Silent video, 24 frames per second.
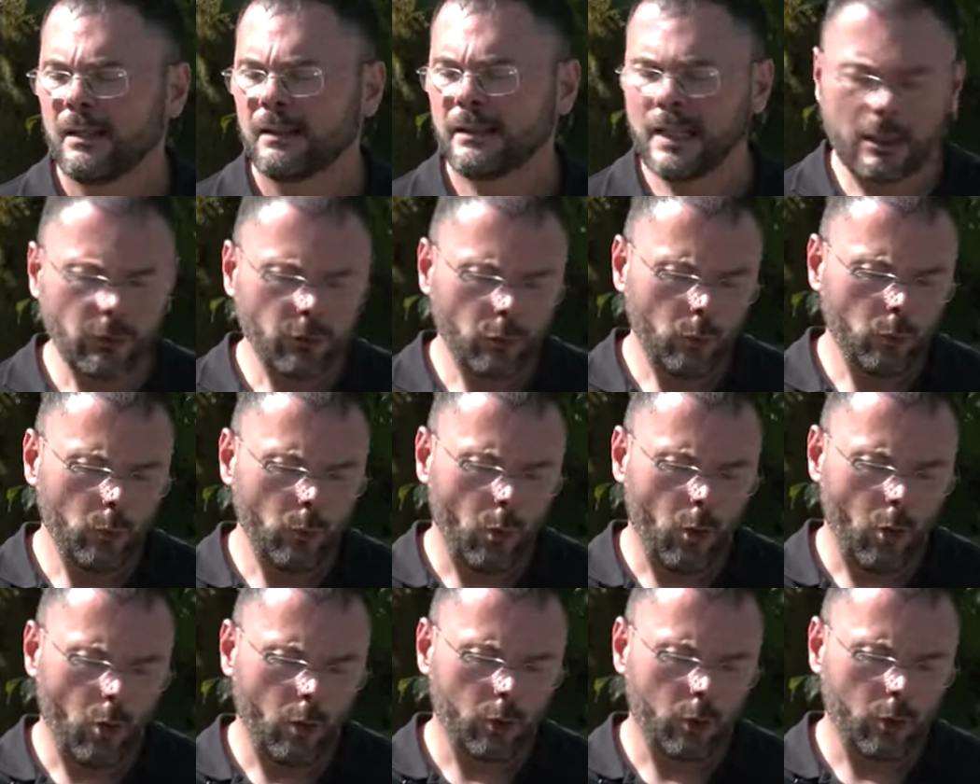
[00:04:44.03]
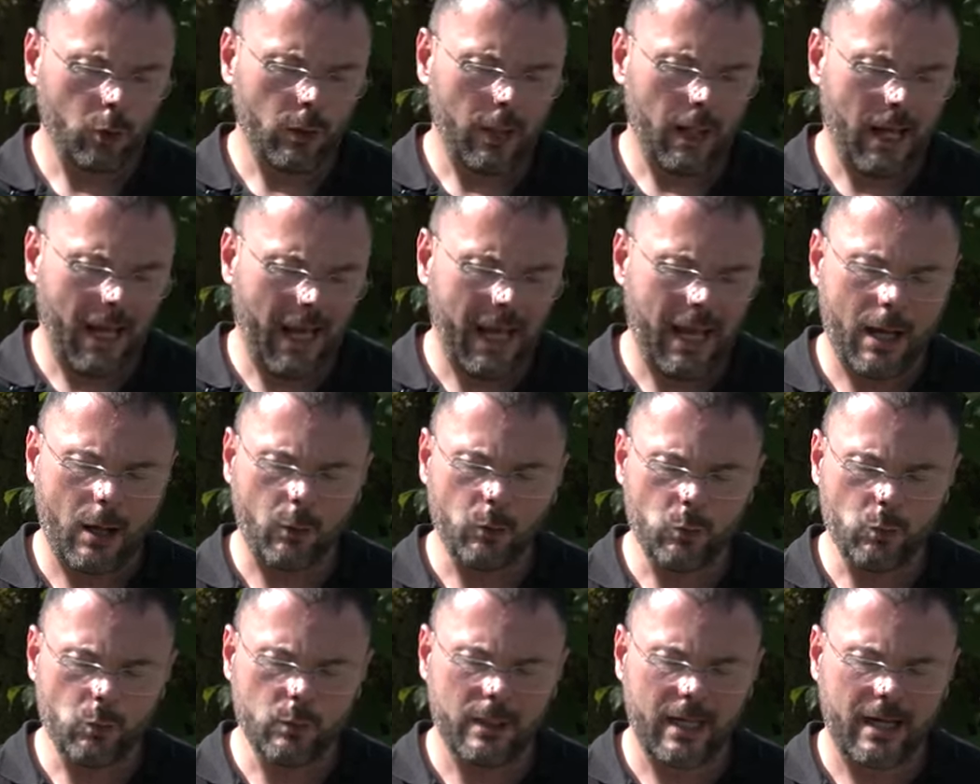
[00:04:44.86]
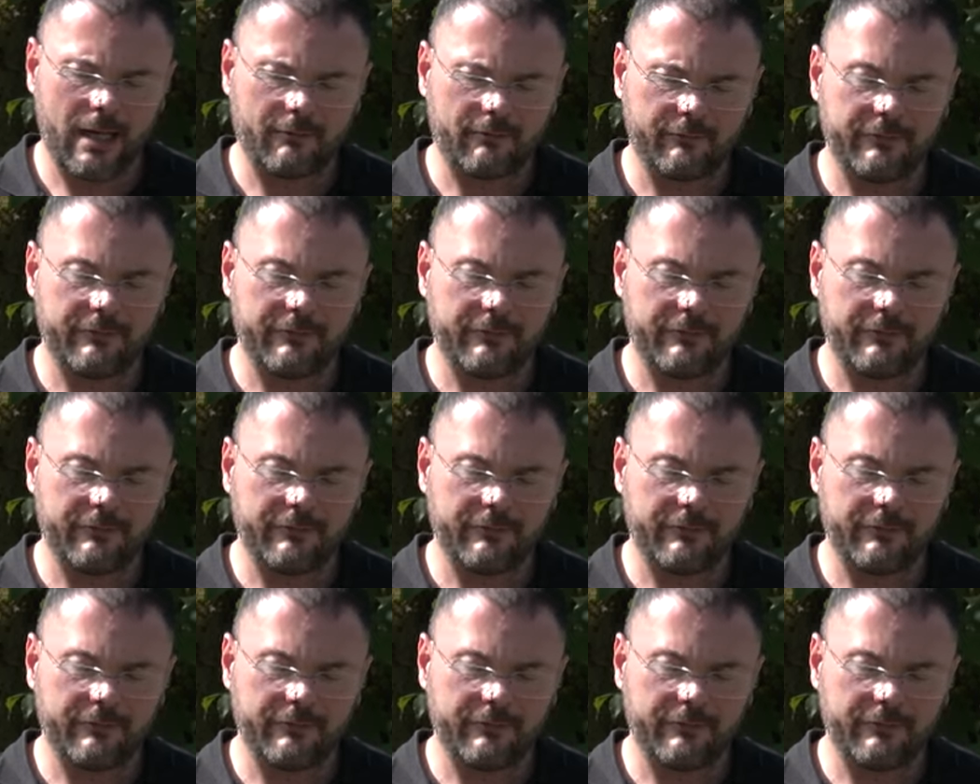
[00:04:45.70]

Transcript: dando luogo a una